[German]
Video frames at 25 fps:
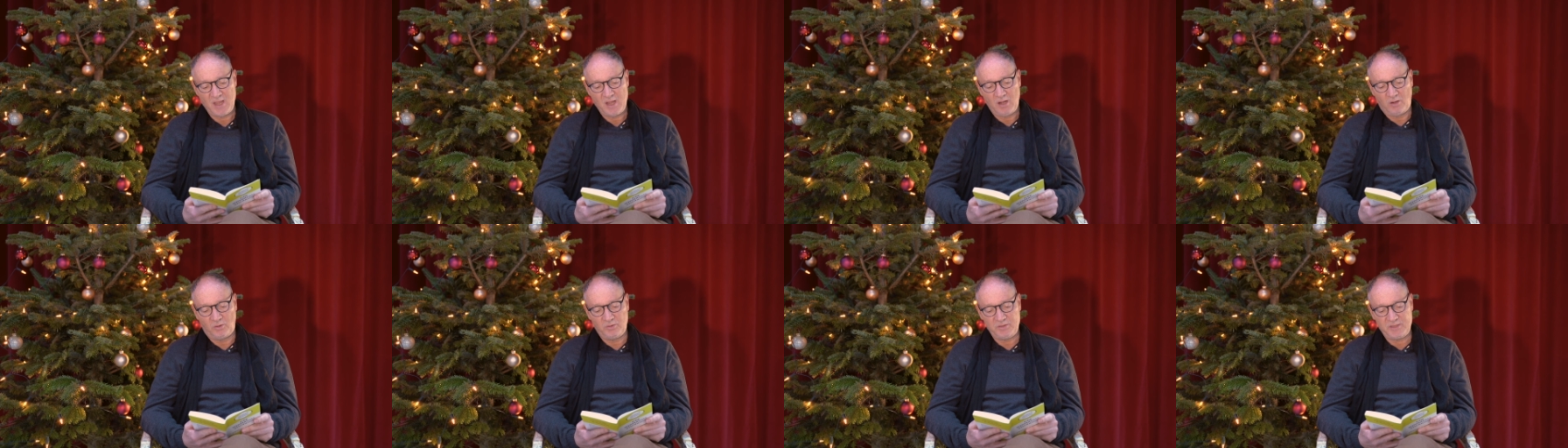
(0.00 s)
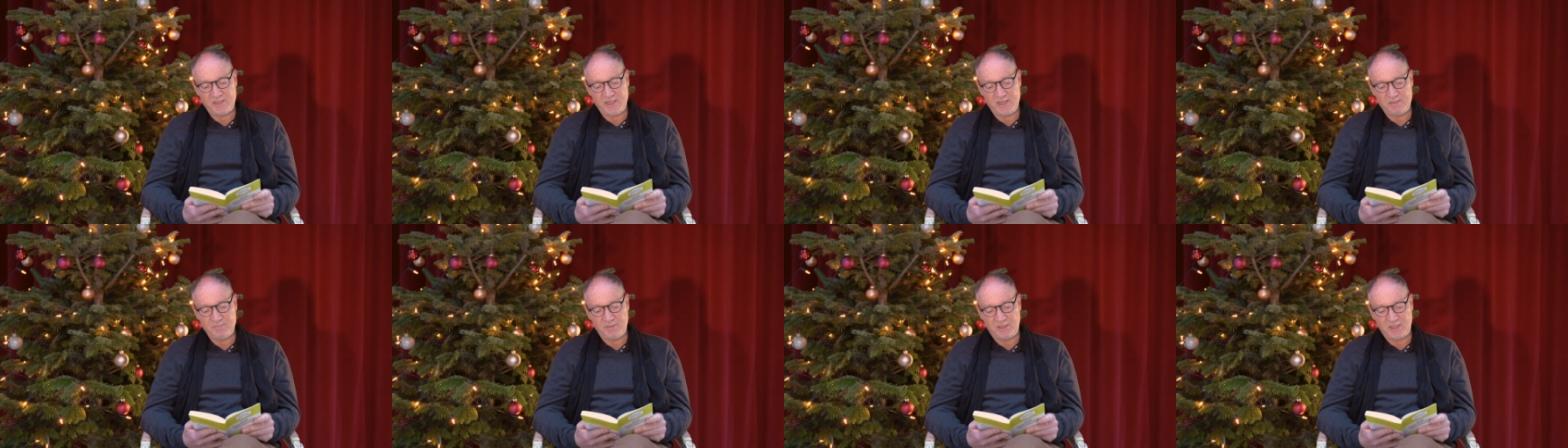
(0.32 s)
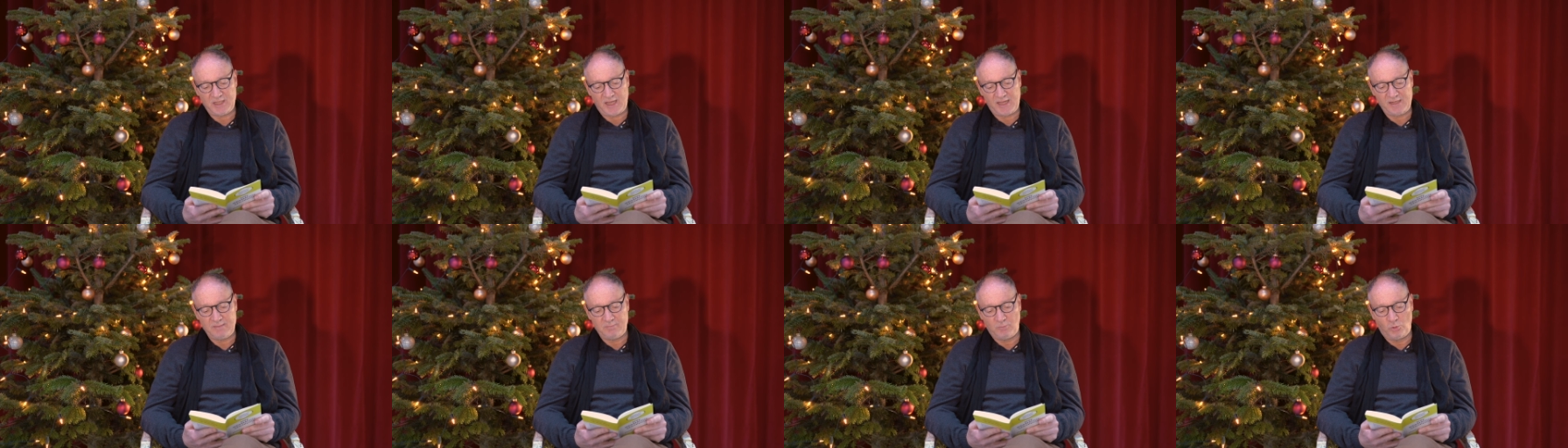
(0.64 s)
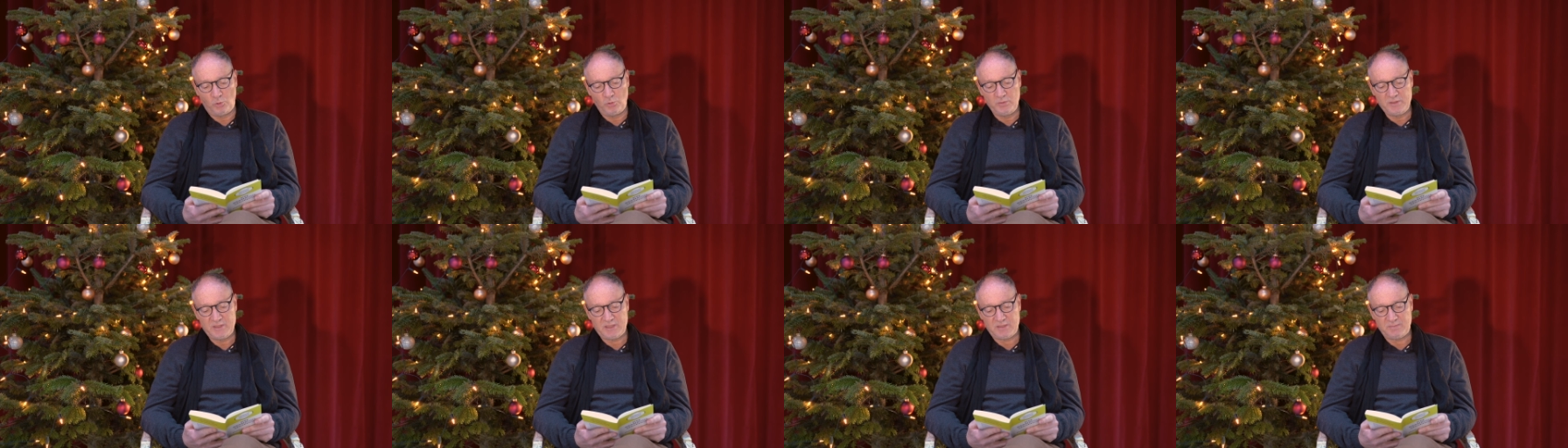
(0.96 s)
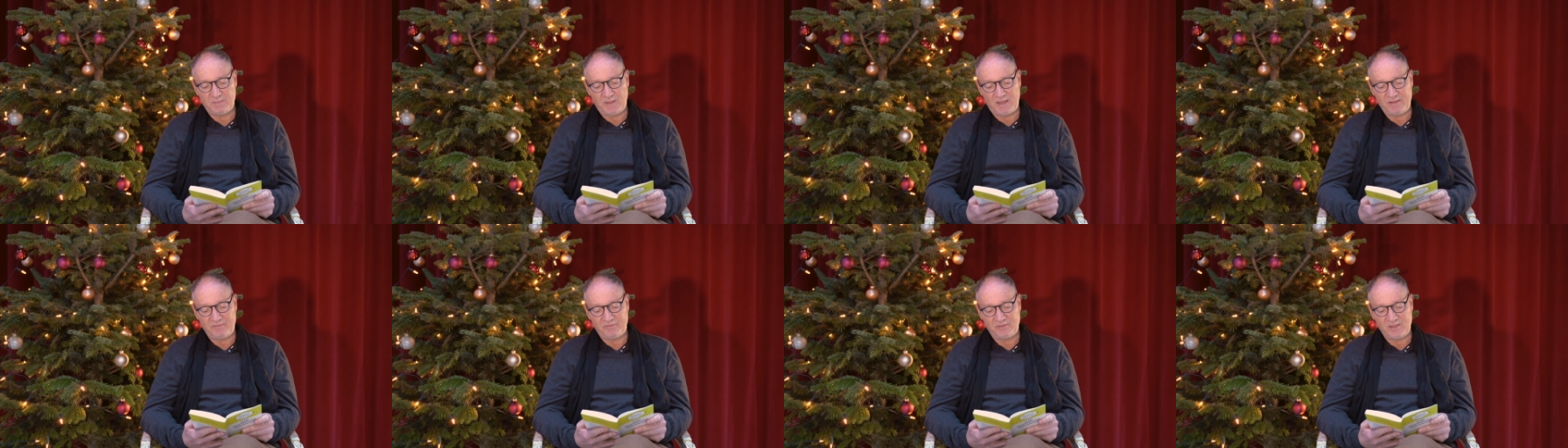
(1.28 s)
und ihn mit einem
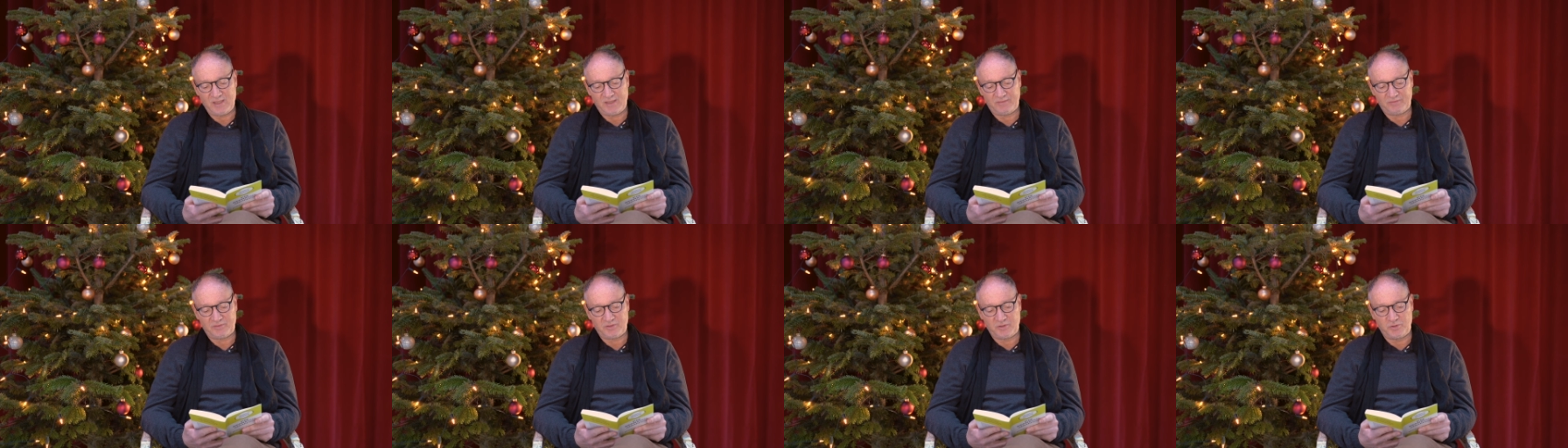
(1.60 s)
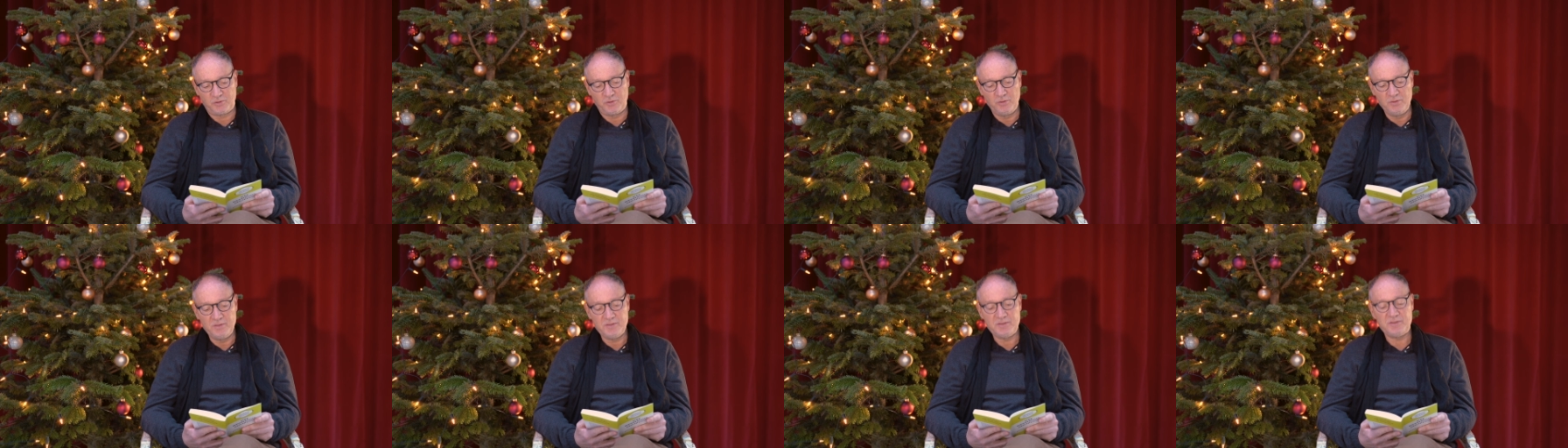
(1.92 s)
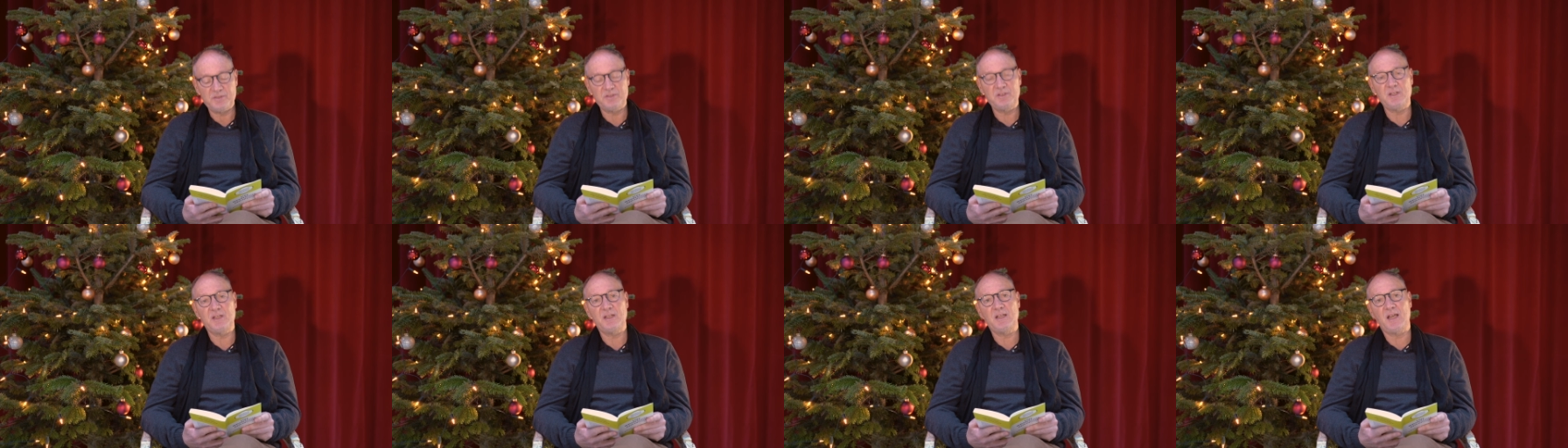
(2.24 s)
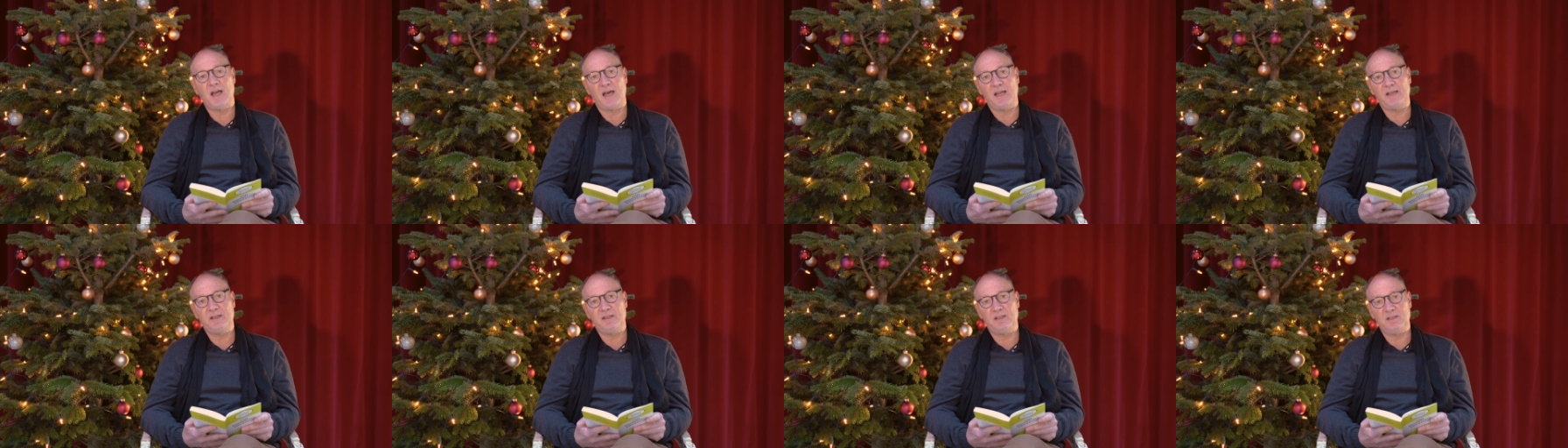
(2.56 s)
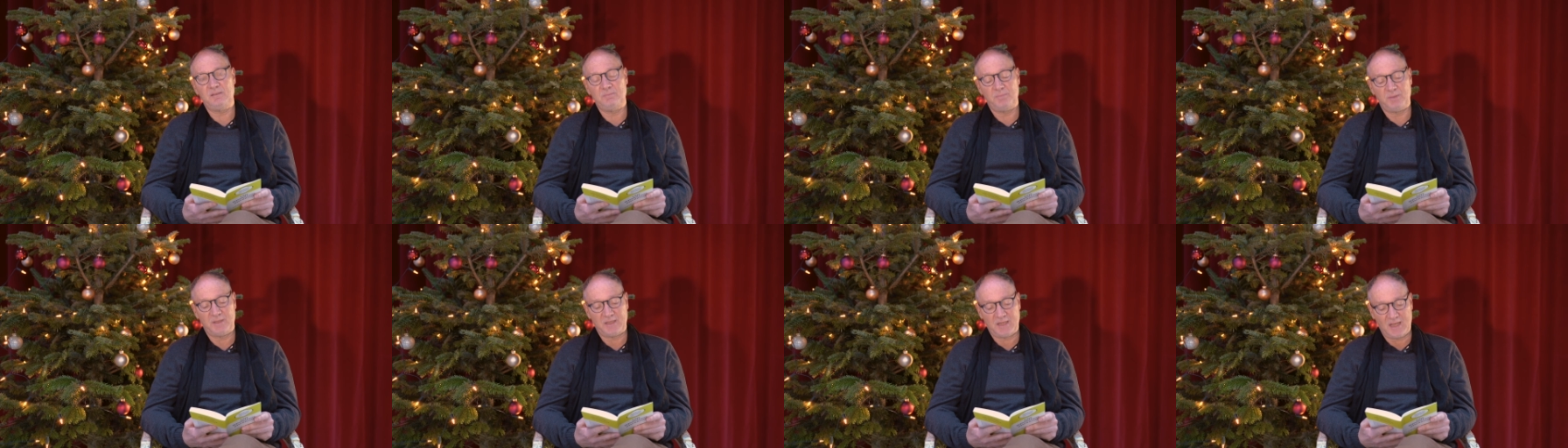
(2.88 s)
unzweifelhaft günstigen
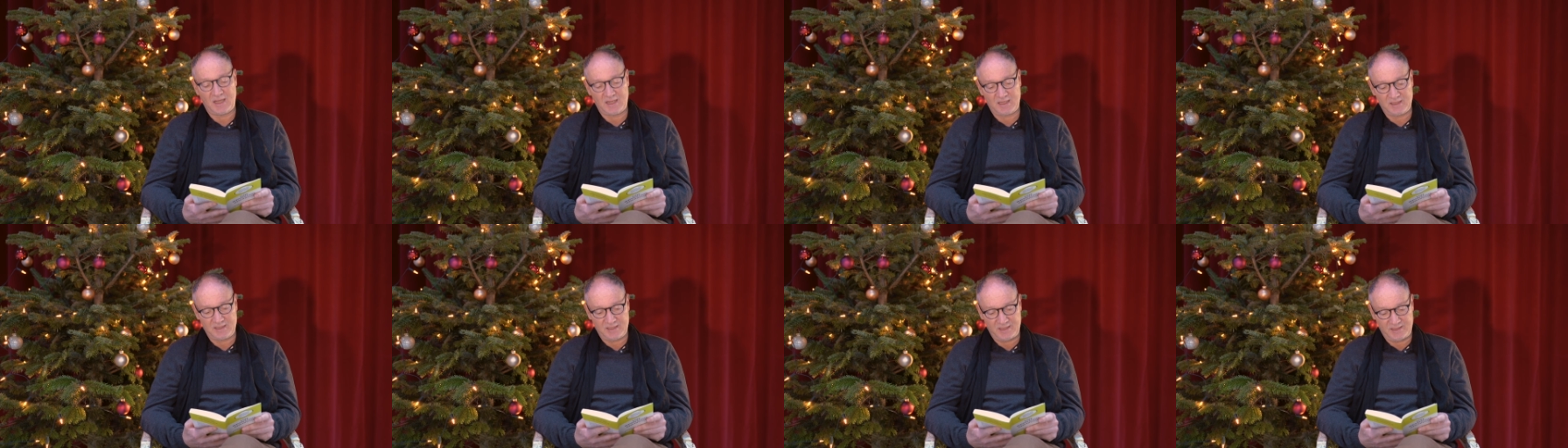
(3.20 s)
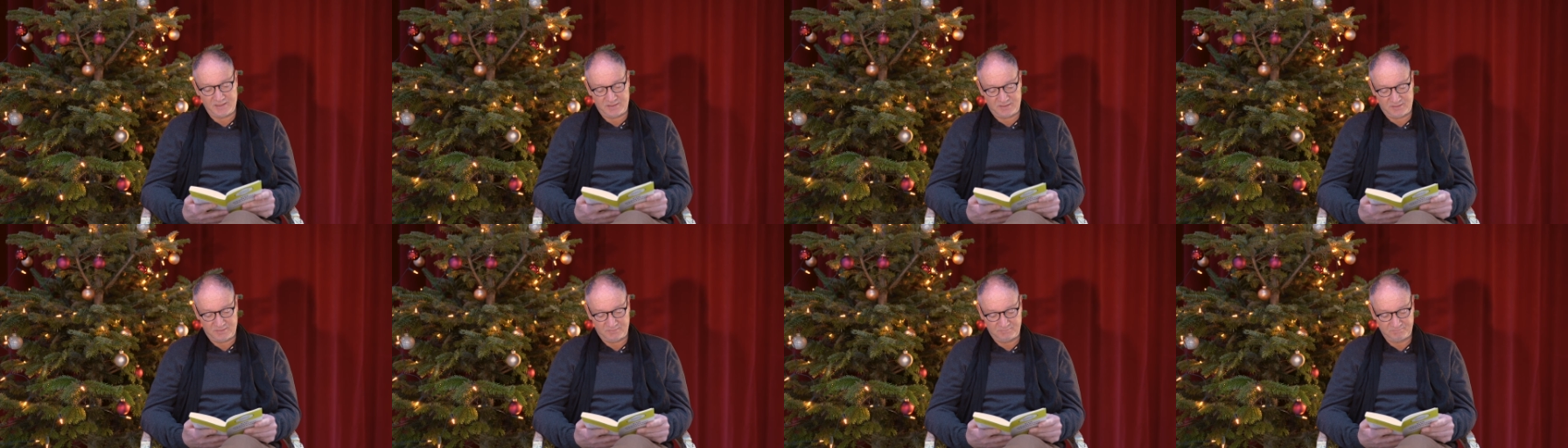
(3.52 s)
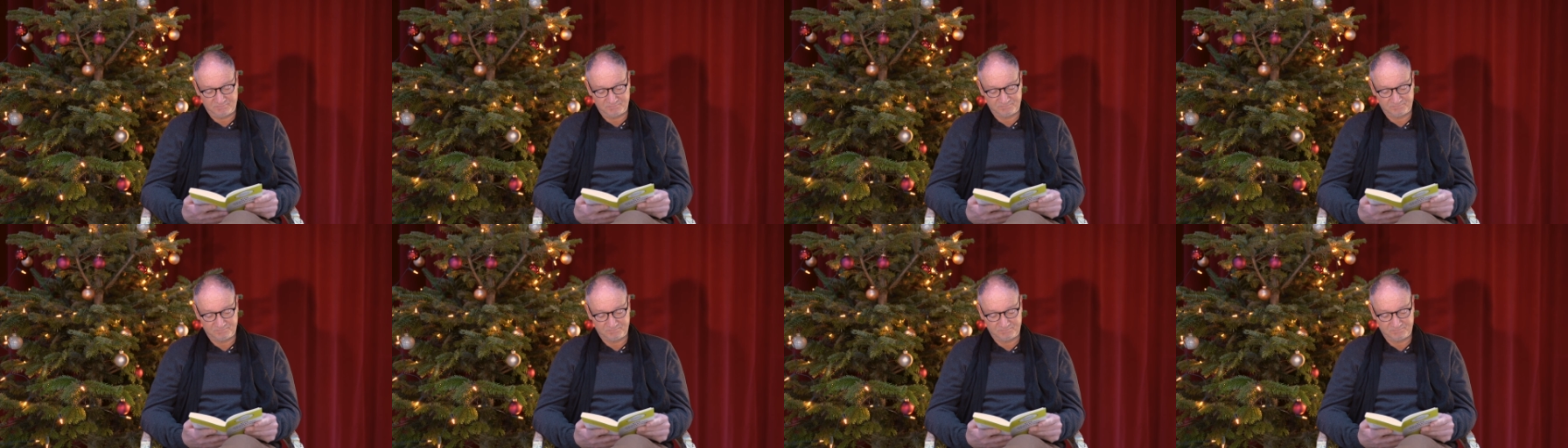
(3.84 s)
Handel begangen hätte.